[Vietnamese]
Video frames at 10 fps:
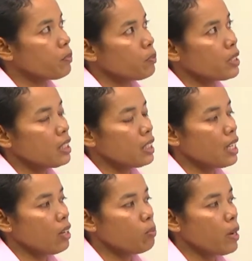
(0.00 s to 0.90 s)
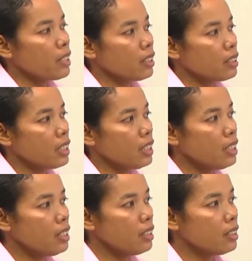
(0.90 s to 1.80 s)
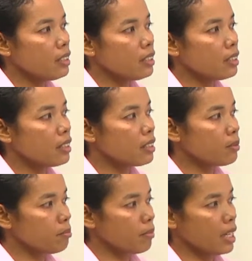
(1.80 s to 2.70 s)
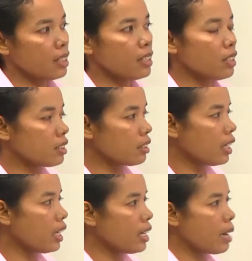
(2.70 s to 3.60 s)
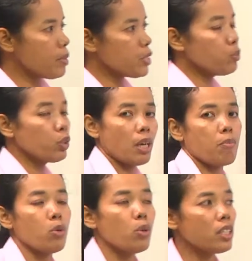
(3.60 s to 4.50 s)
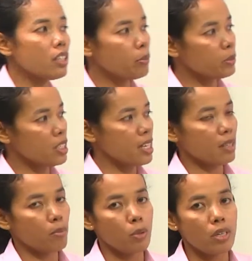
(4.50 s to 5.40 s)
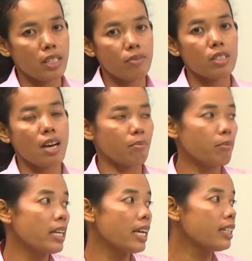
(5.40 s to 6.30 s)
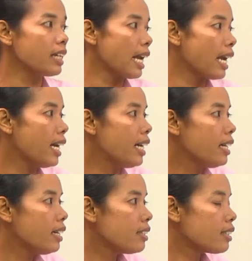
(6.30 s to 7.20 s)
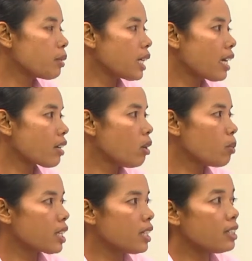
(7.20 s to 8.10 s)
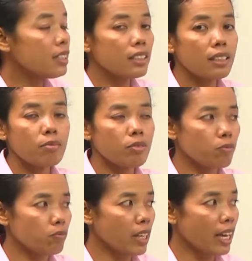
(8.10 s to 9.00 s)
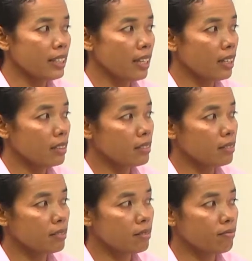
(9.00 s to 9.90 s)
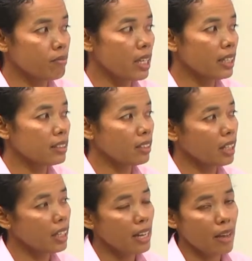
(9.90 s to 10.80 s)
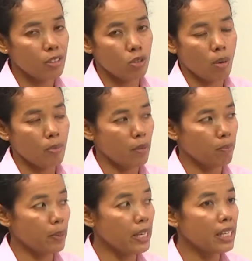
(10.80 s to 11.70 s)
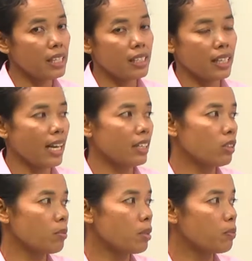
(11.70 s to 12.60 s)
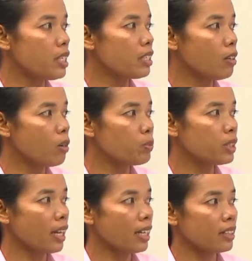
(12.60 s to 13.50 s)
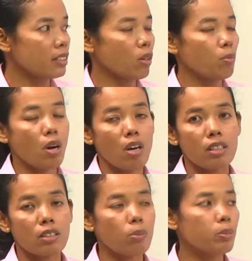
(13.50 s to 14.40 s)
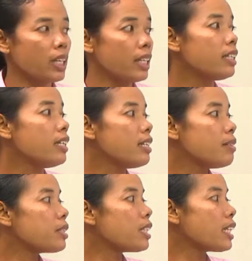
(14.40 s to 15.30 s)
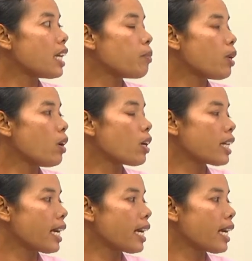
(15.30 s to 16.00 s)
trên trên nét lục bạ sản thị ní bà rơ rơ sản thị đại miên mua tại môi cứ lục trên nét tại môi tránh vừa ăn miến cái nào nhưng cái nào rồi mình khơi chẳng tay tại miên tại sản thị đại chọp đại pi cái nào chọp đại pi cứ lục sạ hàng trong phóng hàng lục tránh trên trên nét phong cái